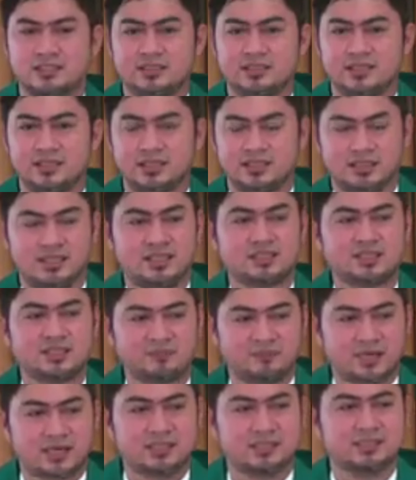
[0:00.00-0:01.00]
hindi
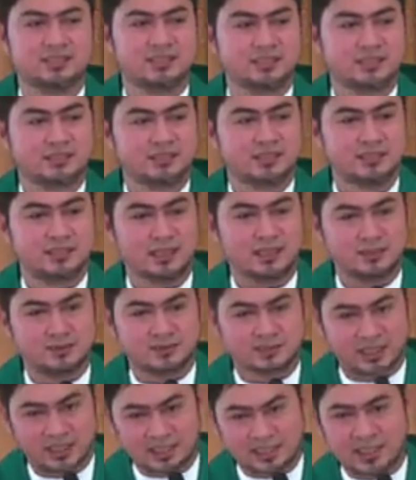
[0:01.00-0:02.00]
sapat na
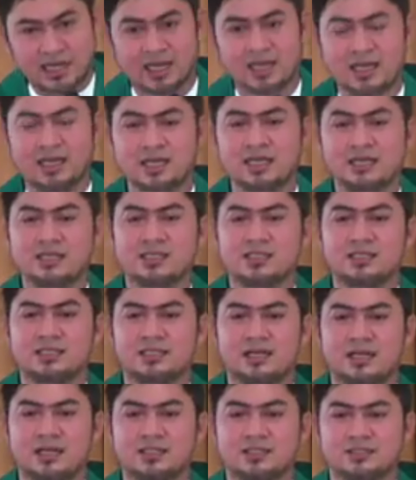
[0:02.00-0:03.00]
okay lang.
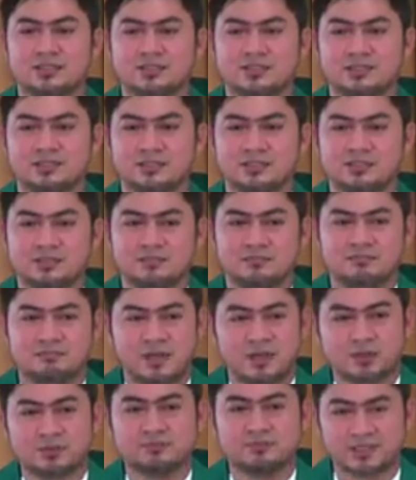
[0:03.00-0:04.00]
Ano,
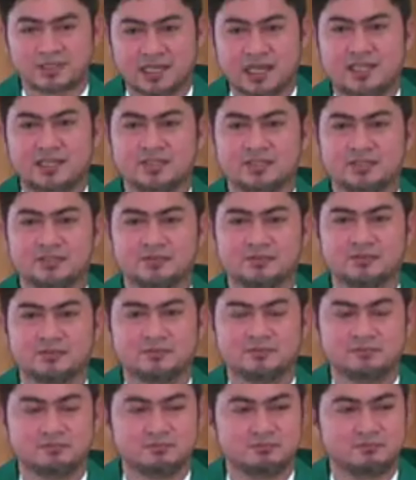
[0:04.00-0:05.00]
meron pa tayong
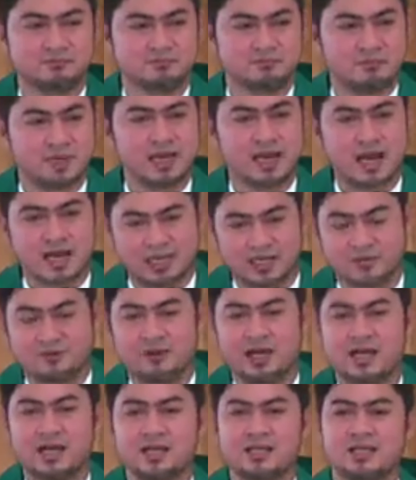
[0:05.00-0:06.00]

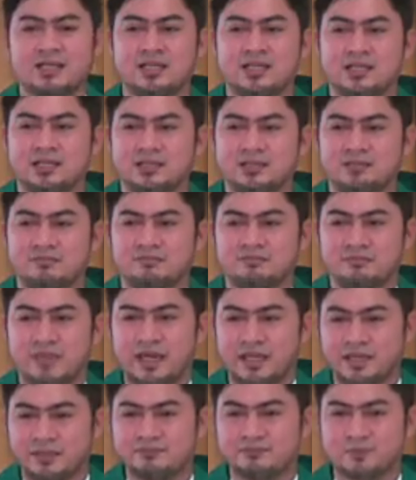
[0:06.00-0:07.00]
magagawa.
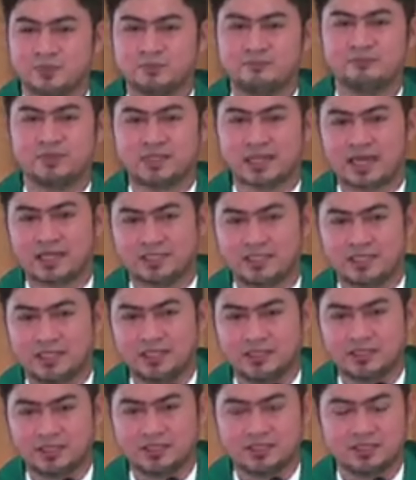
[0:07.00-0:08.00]
May improve pa
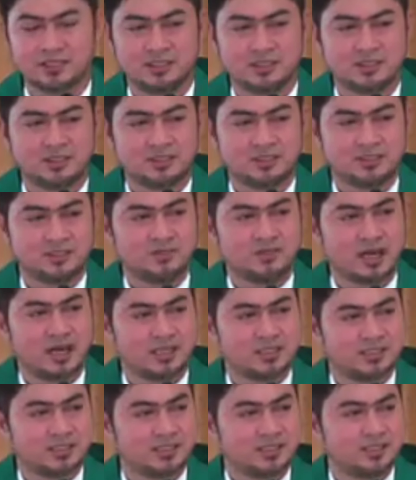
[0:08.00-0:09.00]
natin yung
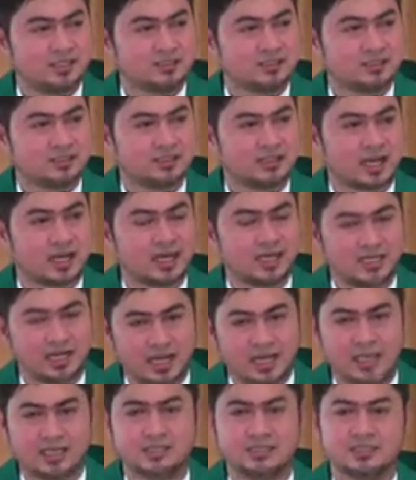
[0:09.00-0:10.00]
ating
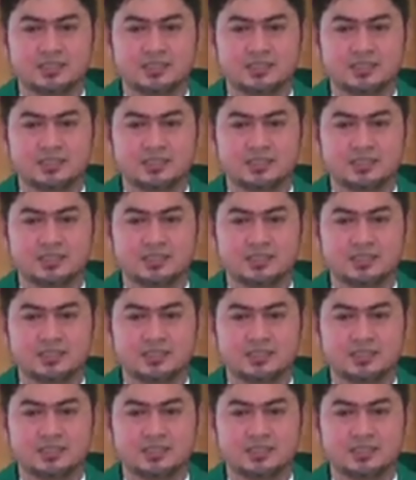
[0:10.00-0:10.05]
kakayahan.